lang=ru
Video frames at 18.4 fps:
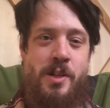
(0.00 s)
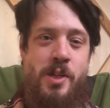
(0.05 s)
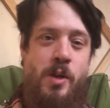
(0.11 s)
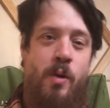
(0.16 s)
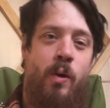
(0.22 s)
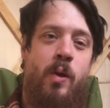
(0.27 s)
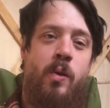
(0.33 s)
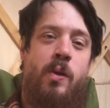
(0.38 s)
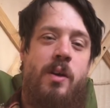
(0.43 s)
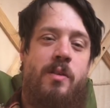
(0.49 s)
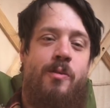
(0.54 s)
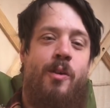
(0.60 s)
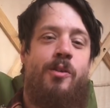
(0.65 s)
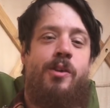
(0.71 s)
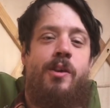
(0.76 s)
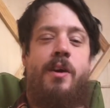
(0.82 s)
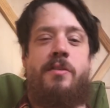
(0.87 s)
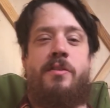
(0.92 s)
Сегодня у нас
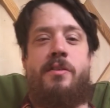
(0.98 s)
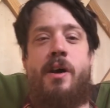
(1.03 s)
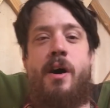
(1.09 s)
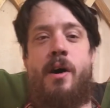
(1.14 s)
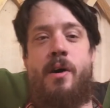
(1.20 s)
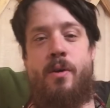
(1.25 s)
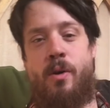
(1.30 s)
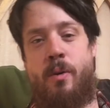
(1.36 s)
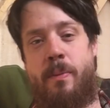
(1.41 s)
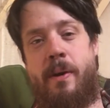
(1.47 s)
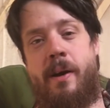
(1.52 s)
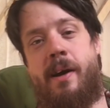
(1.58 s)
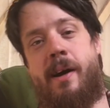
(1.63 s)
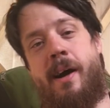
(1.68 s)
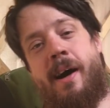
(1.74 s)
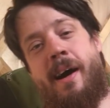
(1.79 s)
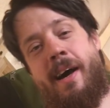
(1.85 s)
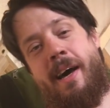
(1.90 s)
воскресная
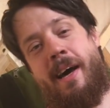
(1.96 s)
рубрика.